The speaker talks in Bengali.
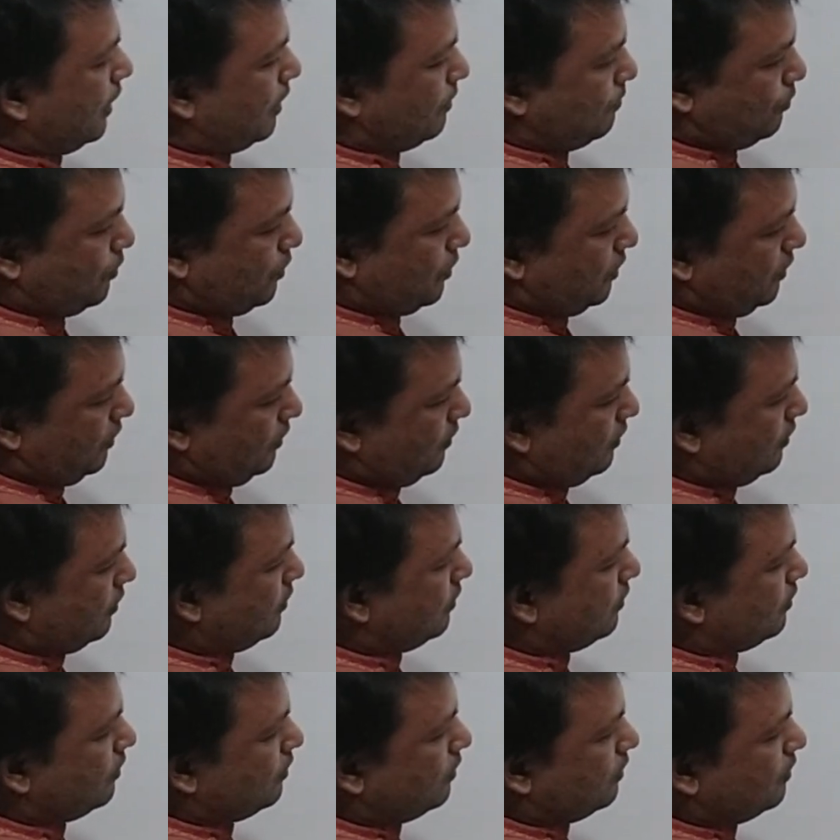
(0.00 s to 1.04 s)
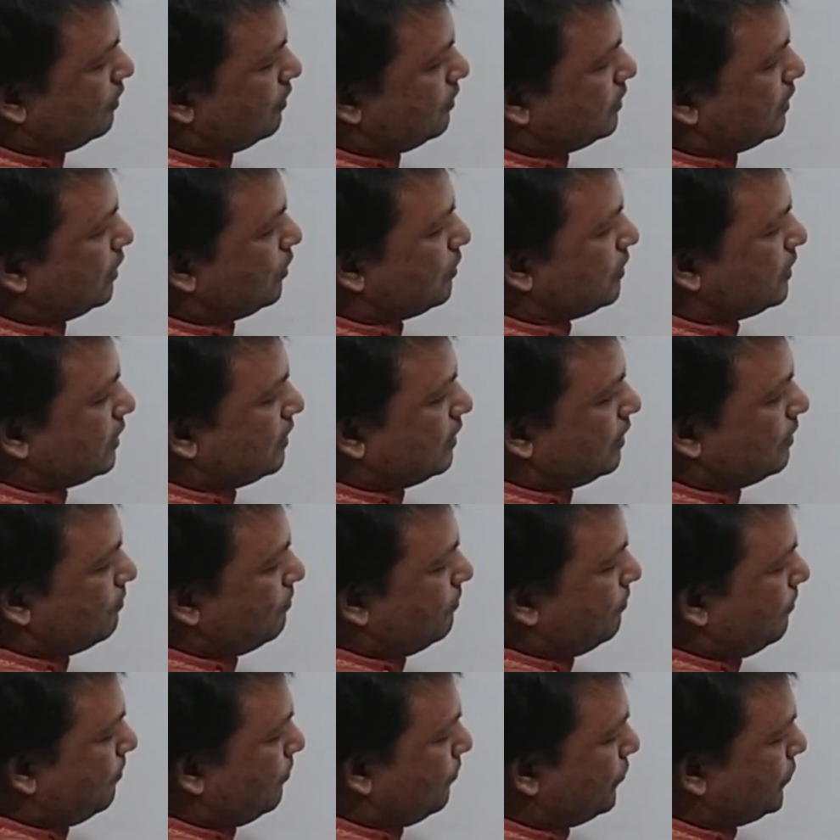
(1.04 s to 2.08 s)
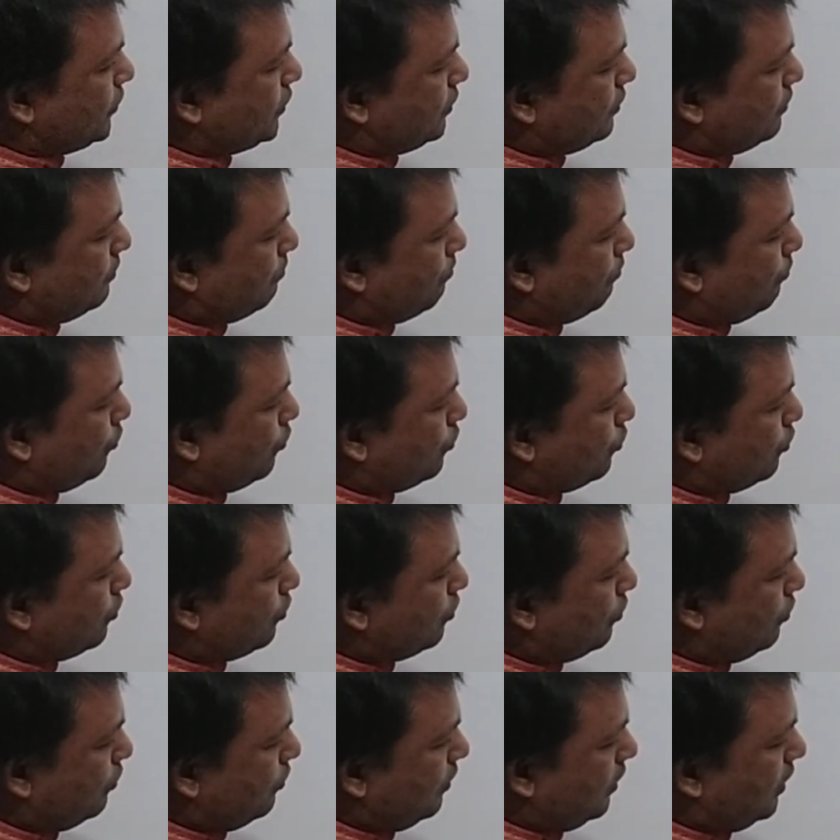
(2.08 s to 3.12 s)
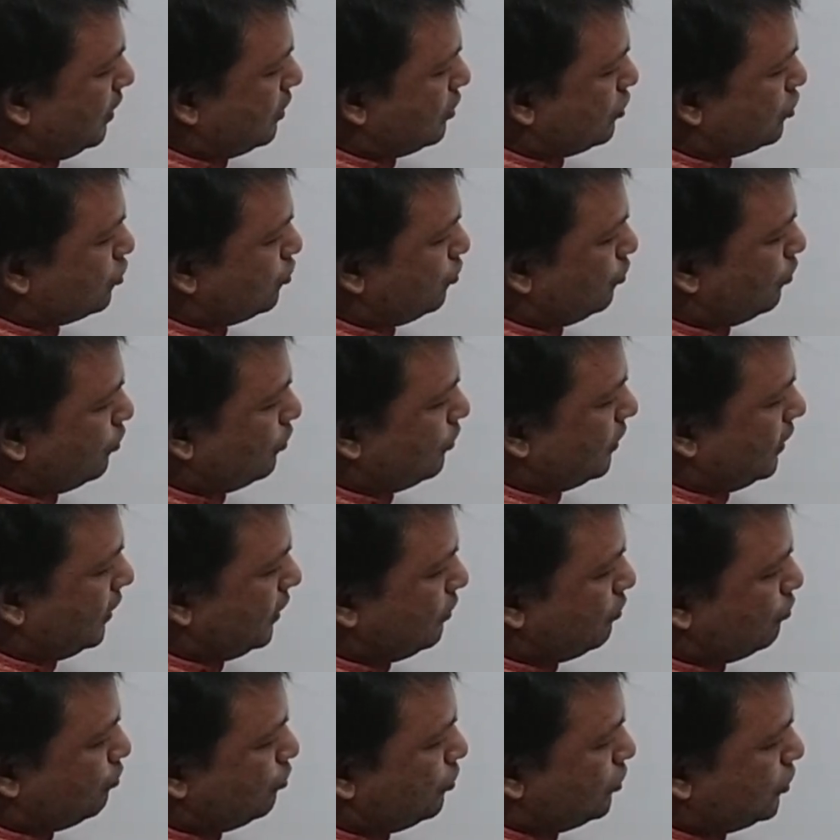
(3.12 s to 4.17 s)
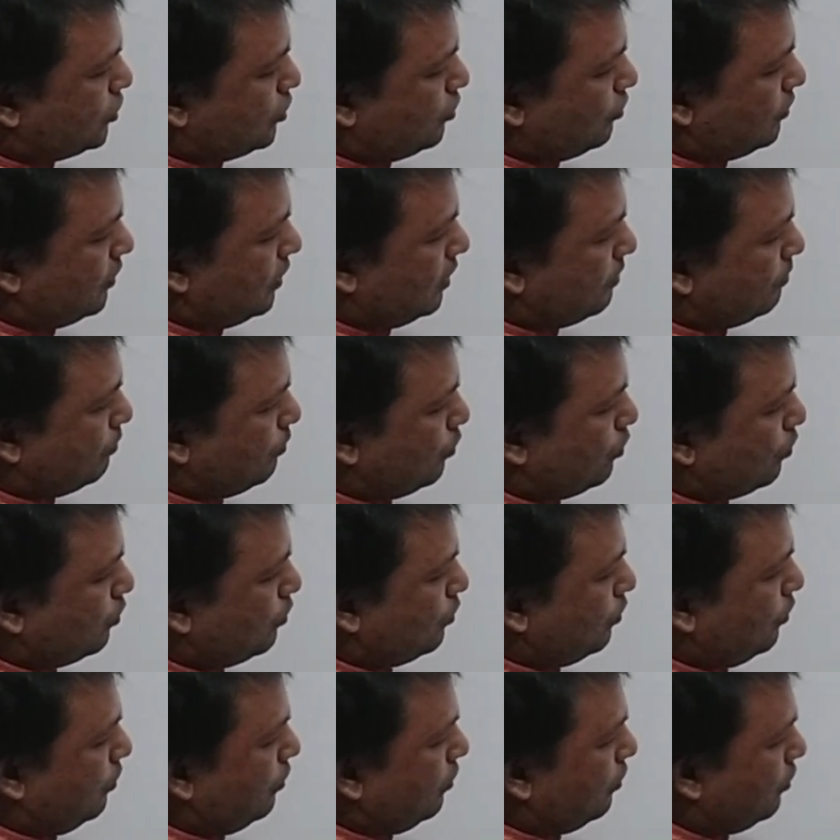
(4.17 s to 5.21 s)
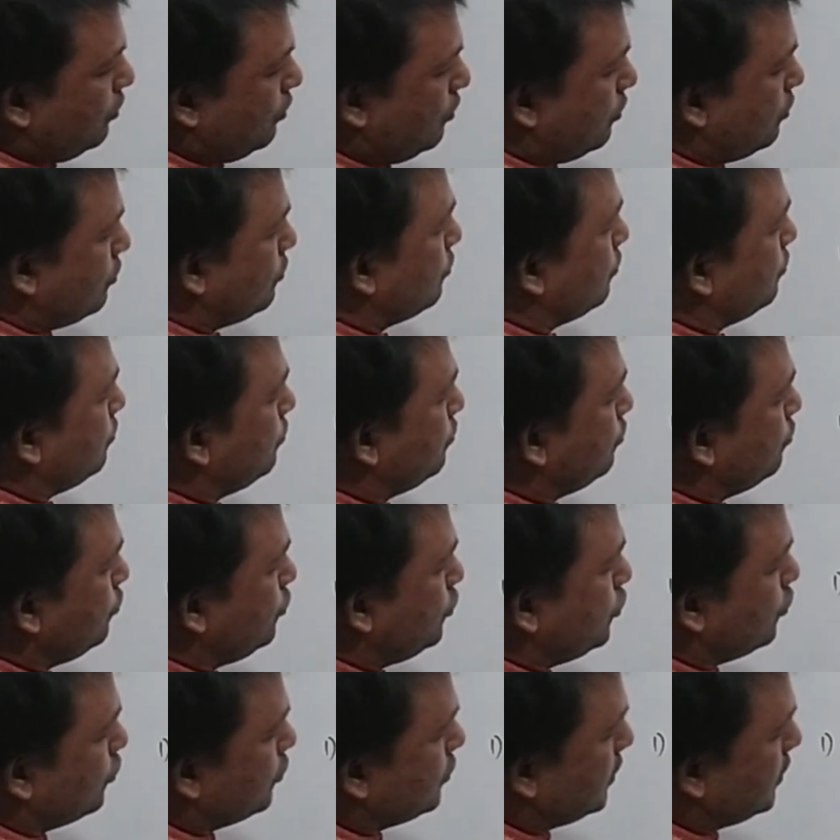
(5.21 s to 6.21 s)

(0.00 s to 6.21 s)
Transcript: এরপরে তাহলে দেখলাম যে পনেরো আর ষোলো এই দুটো সংখ্যার বর্গ দুইশো